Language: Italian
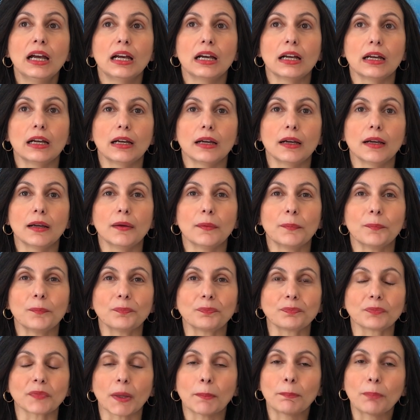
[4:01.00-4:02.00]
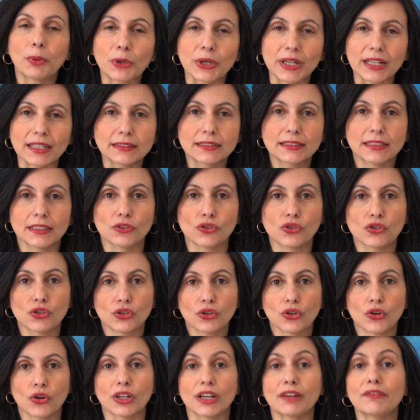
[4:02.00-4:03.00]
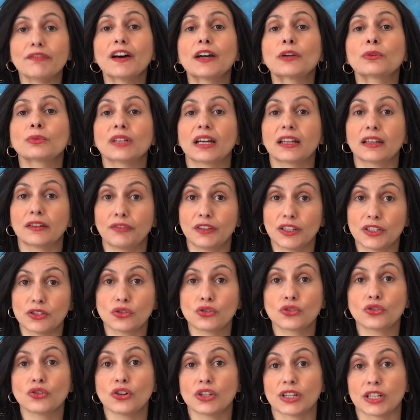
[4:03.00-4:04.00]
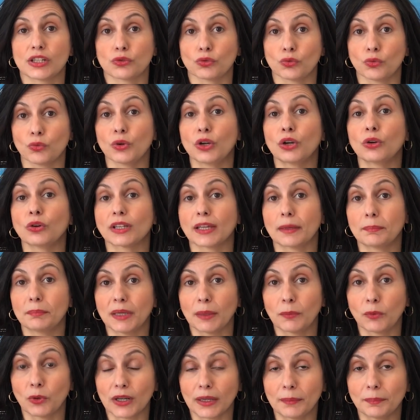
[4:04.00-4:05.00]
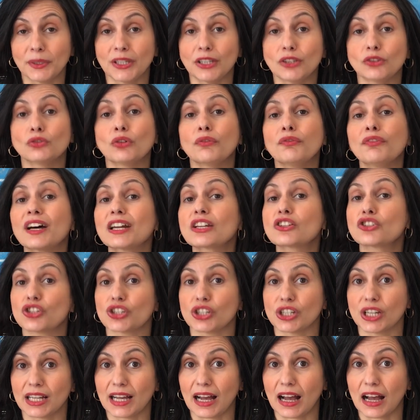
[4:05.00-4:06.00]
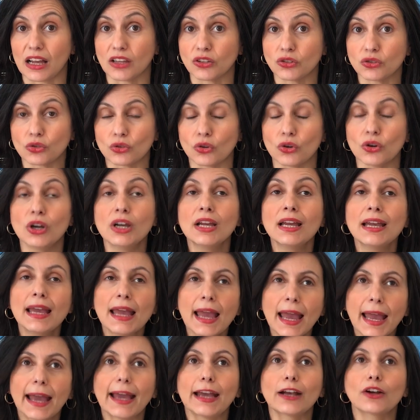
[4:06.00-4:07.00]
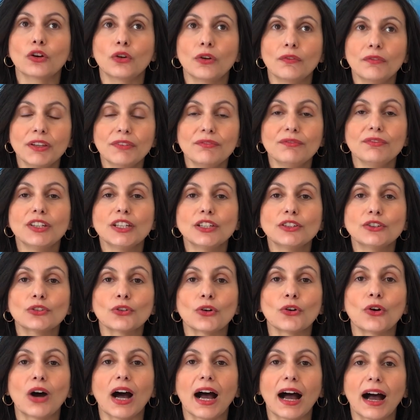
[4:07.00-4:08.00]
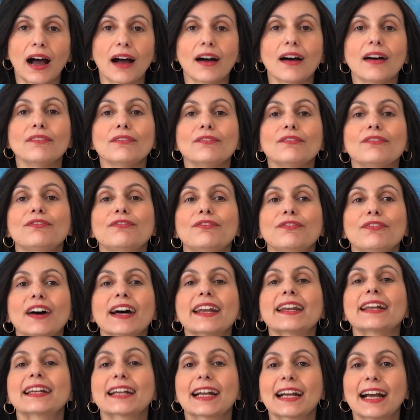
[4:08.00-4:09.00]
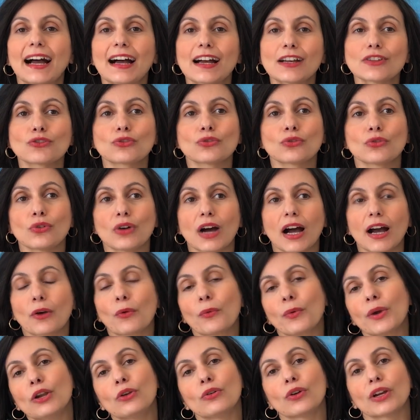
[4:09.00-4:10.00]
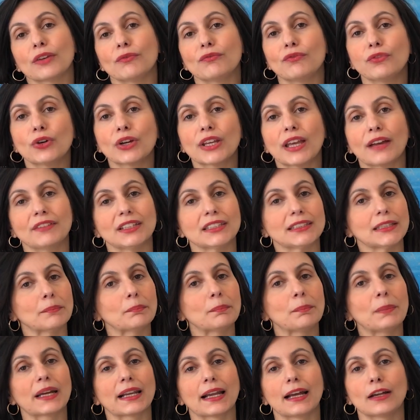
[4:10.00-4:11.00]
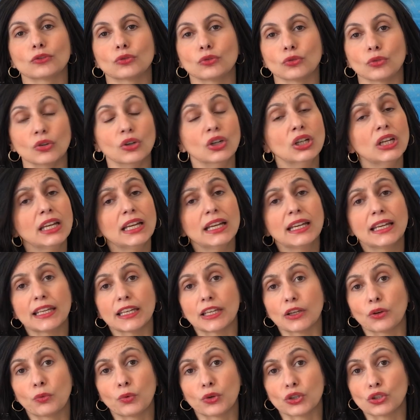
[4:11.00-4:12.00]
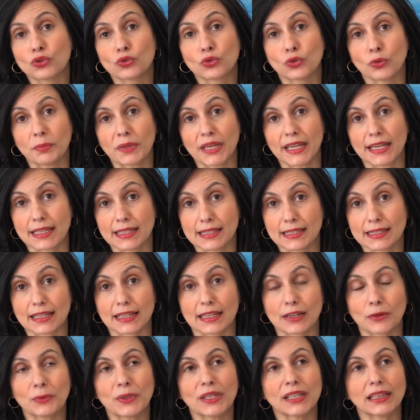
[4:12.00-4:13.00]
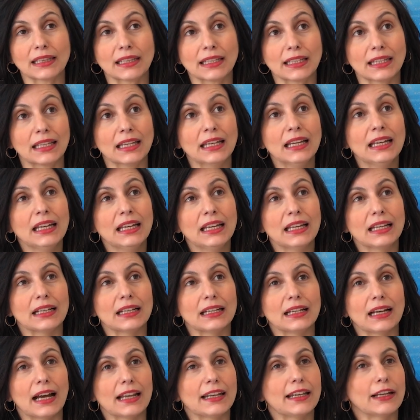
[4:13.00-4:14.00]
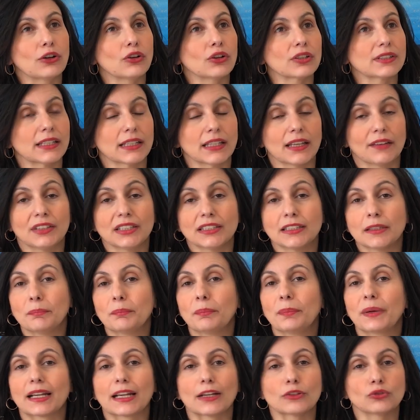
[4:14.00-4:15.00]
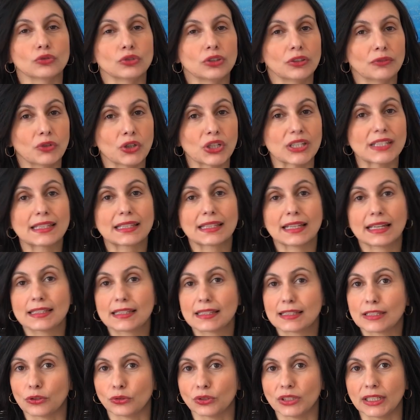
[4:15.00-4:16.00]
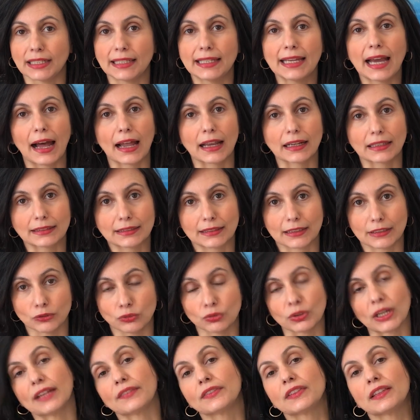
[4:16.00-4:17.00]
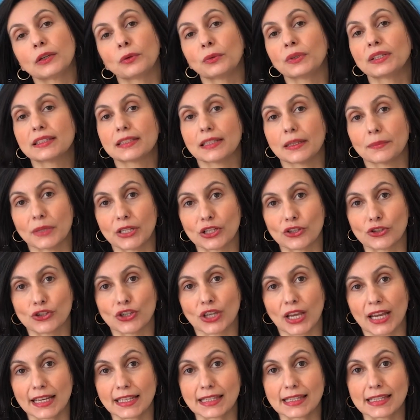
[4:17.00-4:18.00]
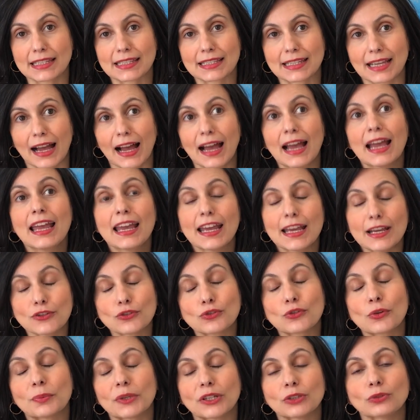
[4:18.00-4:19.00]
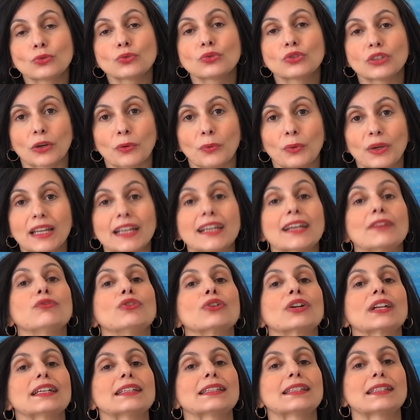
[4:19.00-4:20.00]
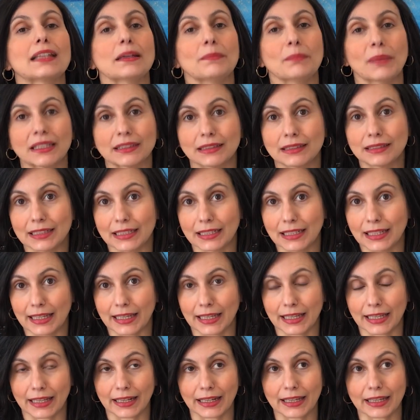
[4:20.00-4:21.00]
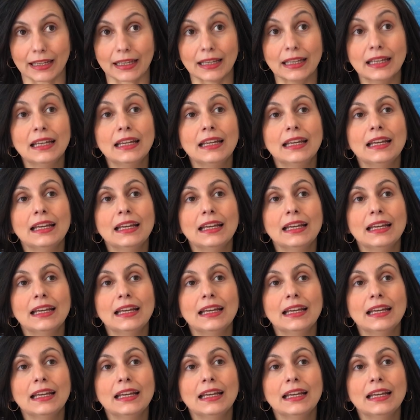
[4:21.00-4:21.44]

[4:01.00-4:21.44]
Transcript: ehm, porre attenzione, fare una riflessione su quello che abbiamo capito, farci caso. Ecco, vi invito a fare caso a quello che voi avete imparato in questo mese, quindi eh, alle cose che avete imparato di voi stessi o degli altri durante questa emergenza e soprattutto a quelle che vorreste mantenere,